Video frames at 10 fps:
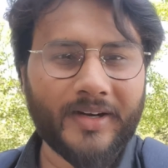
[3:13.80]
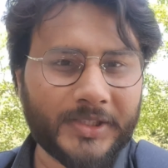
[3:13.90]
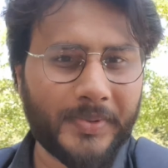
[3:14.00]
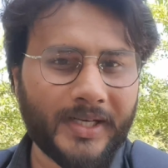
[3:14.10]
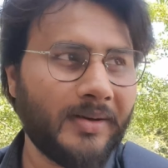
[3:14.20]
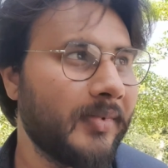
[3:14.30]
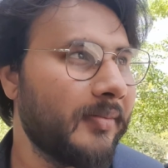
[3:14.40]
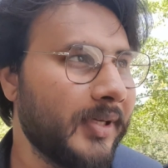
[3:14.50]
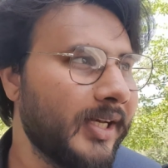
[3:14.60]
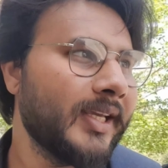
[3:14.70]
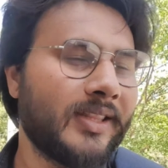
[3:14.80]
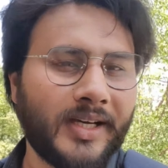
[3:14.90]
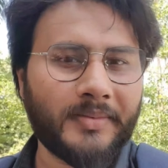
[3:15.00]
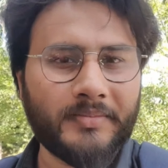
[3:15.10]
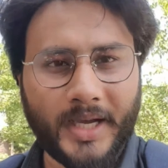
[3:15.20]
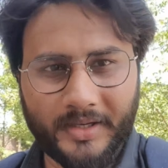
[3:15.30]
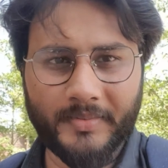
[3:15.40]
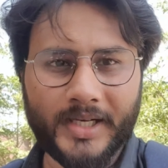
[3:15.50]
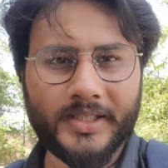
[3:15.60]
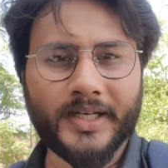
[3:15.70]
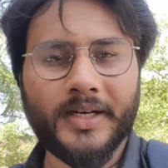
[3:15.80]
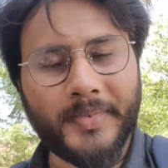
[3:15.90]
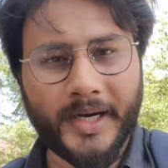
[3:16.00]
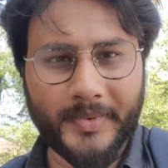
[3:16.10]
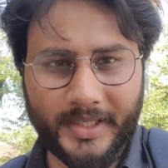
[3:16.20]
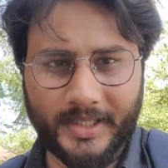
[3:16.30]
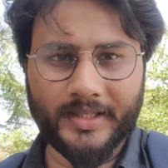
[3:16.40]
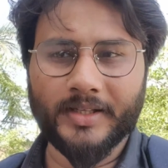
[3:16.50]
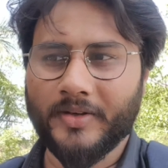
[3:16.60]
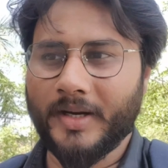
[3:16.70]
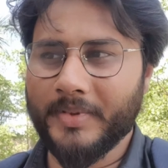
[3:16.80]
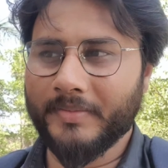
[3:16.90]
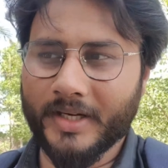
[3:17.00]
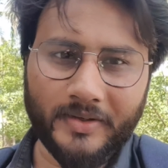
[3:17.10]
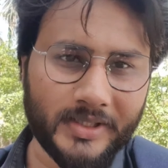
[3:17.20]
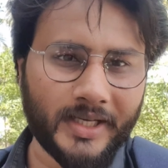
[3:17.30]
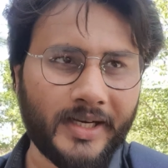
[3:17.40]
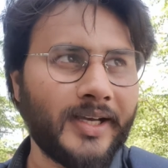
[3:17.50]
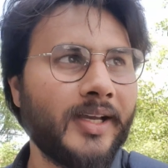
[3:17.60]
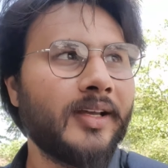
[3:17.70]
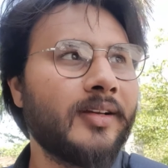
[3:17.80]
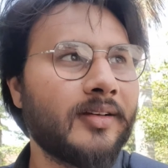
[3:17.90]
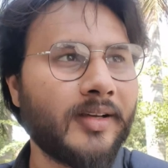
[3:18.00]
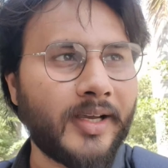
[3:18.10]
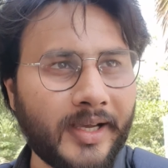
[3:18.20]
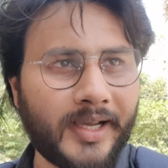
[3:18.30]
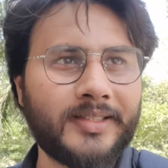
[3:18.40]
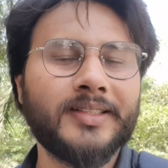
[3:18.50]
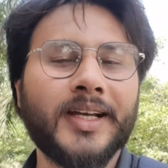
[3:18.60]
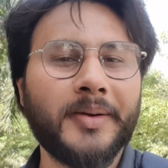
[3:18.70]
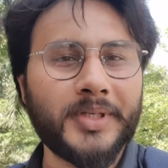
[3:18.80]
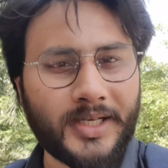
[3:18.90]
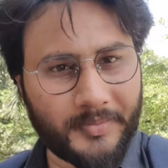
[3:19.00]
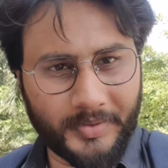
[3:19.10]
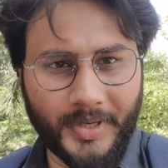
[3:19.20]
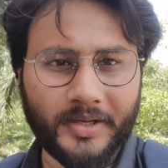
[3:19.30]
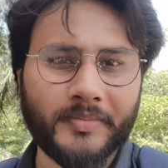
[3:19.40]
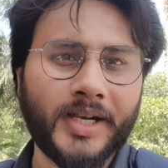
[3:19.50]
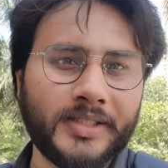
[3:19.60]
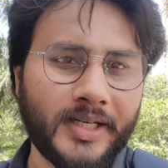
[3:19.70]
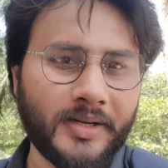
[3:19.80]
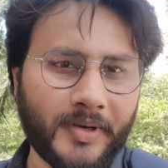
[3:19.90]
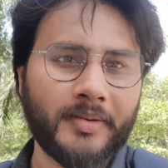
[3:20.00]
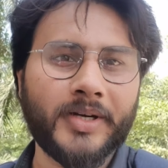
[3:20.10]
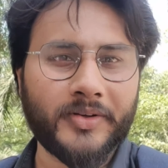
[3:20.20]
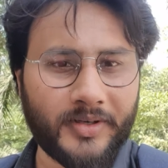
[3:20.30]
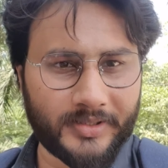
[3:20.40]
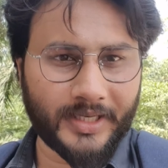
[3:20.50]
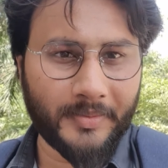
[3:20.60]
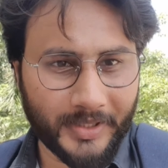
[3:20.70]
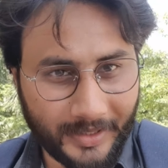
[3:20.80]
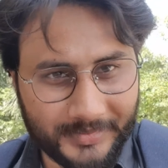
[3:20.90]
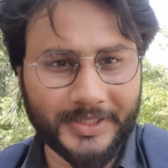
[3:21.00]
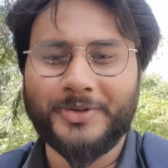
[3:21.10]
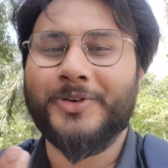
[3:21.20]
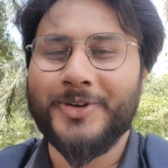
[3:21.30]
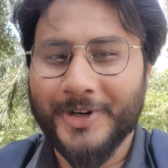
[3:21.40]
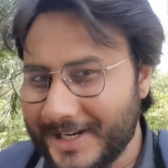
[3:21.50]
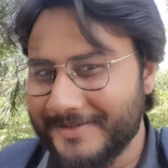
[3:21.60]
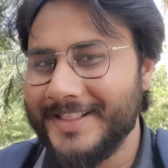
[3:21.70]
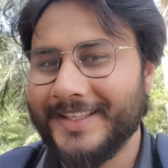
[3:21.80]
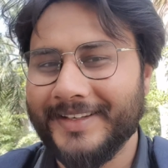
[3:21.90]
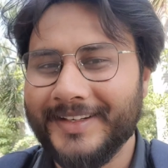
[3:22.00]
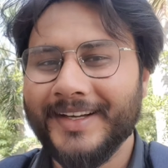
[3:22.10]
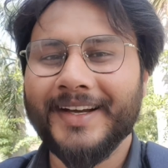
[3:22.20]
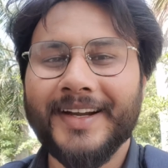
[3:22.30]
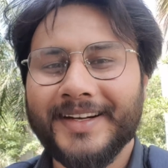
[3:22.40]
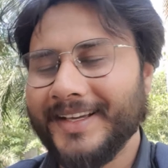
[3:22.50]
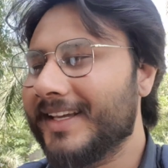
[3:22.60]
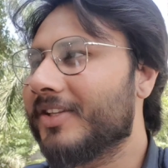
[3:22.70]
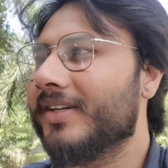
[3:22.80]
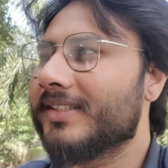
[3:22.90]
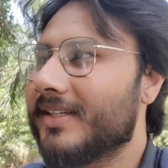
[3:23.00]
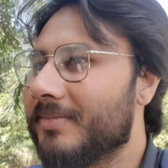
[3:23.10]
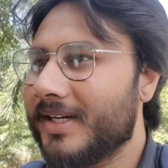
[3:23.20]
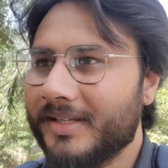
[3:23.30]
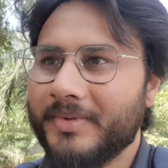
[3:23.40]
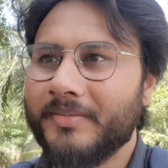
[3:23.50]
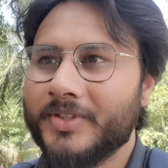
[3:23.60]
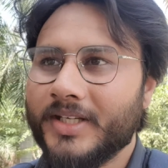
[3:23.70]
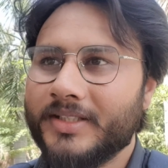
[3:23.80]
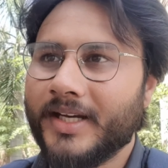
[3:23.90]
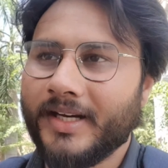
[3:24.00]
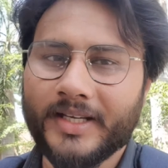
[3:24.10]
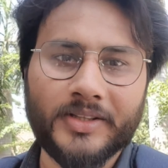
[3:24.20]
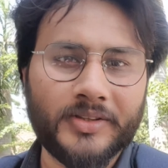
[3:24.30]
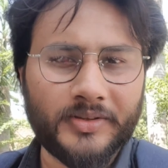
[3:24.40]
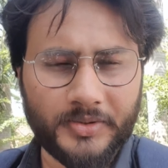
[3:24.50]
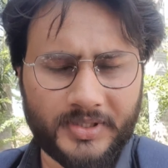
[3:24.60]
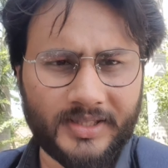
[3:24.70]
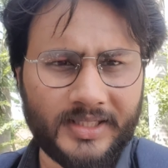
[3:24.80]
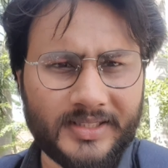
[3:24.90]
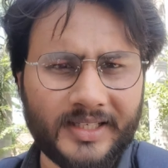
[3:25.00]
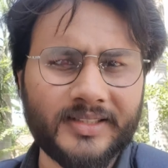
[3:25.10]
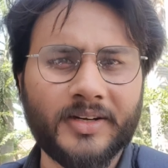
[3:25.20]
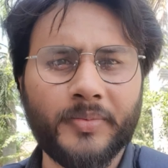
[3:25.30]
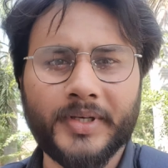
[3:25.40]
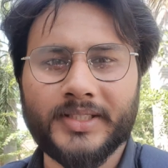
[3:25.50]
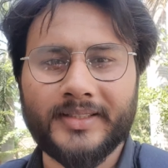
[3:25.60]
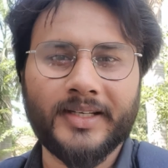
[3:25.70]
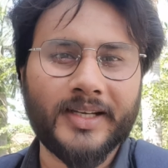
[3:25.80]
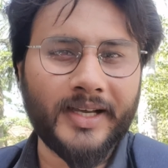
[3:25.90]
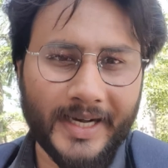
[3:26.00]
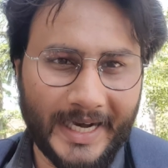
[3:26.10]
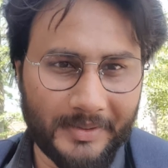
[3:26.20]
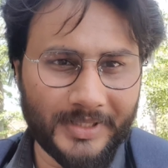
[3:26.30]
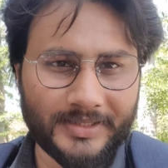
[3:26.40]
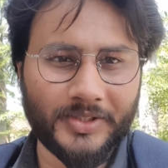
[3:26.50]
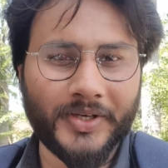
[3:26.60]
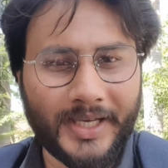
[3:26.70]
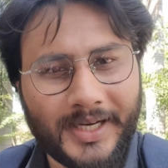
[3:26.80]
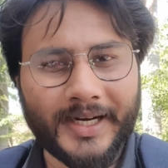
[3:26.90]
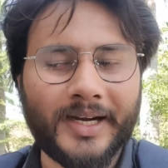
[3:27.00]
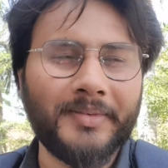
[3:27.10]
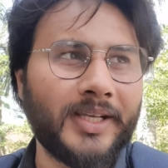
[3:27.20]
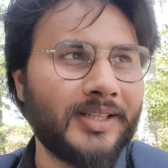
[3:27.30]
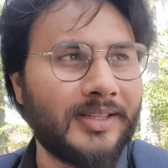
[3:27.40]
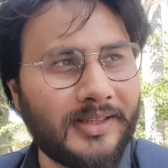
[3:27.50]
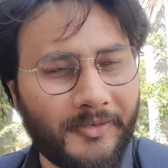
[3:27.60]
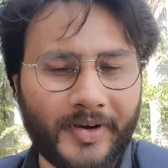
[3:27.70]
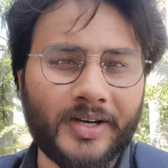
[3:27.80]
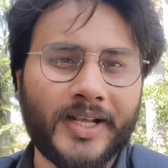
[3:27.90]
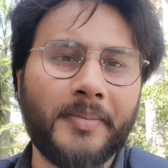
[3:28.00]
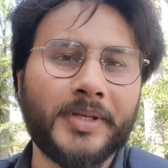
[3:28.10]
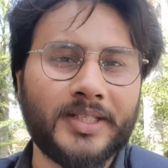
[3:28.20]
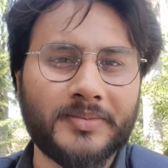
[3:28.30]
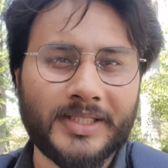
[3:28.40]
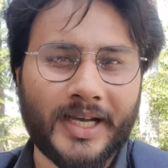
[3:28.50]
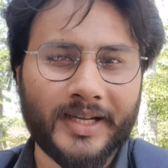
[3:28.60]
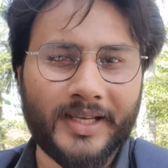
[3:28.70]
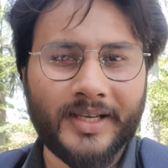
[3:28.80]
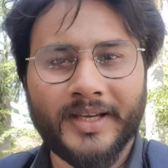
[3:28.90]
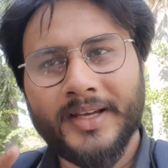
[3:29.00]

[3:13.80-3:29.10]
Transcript: हॉस्पिटल में भी नहीं था माइक्रोबायोलॉजी का डिपार्टमेंट ही नहीं था तो अभी मेरे को जाना है ऐसी जगह पे जहाँ पे माइक्रोबायोलॉजी का डिपार्टमेंट हो और जहाँ पे हम जैसों को नौकरी मिलती है ठीक है तो इसके बाद अभी मुझे जाना है दूसरी तीन चार जगहों पे जैसे कि अकेडमीज़ यूनिक अकेडमी के डिफरेंट कैंपसेज में जाके